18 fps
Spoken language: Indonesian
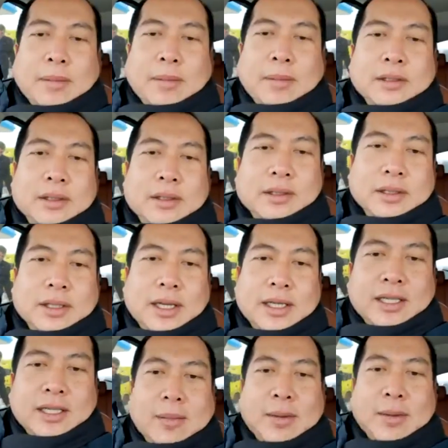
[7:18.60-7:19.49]
Ya, selamat
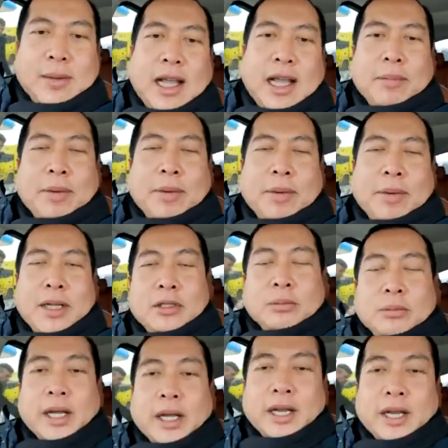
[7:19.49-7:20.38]
siang Pak
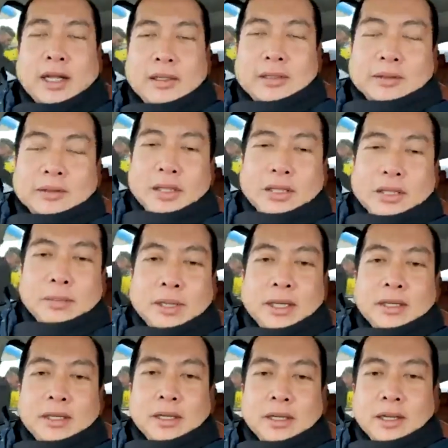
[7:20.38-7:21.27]
Jubir dan teman-teman
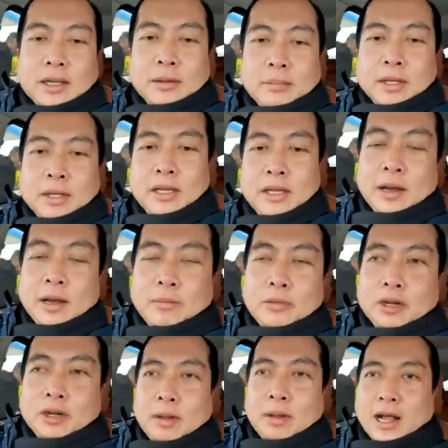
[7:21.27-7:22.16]
uh, media.
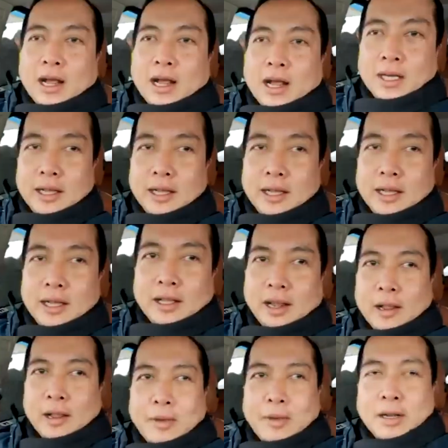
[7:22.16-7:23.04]
Mohon maaf saya
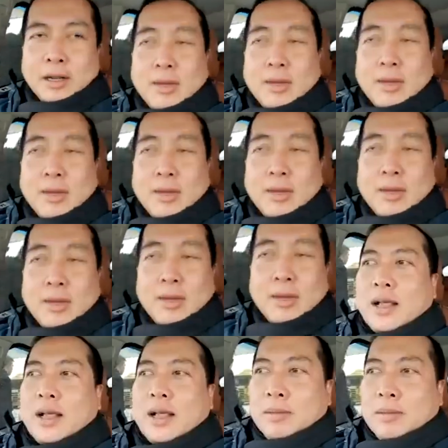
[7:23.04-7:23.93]
terlambat masuk
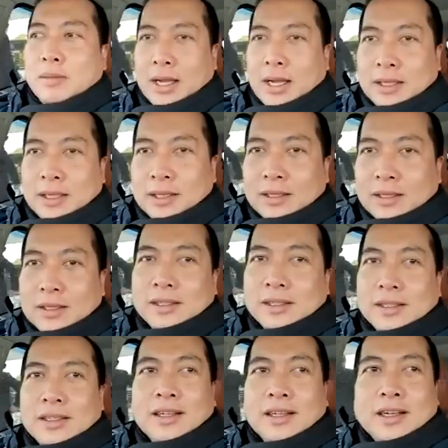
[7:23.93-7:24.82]
karena memang
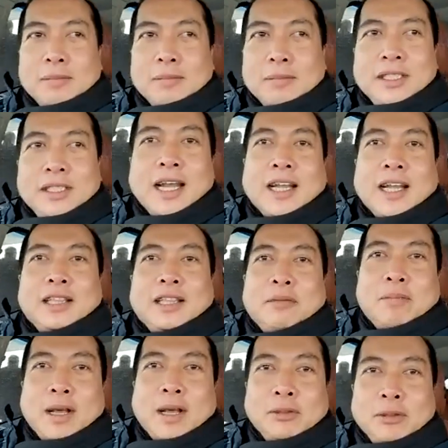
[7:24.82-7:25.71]
uh, mencari
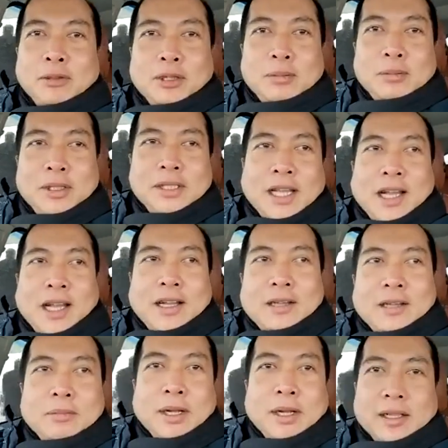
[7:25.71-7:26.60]
tempat untuk bisa
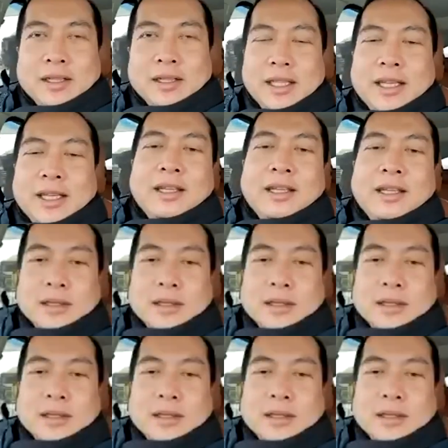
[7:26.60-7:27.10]
berhenti.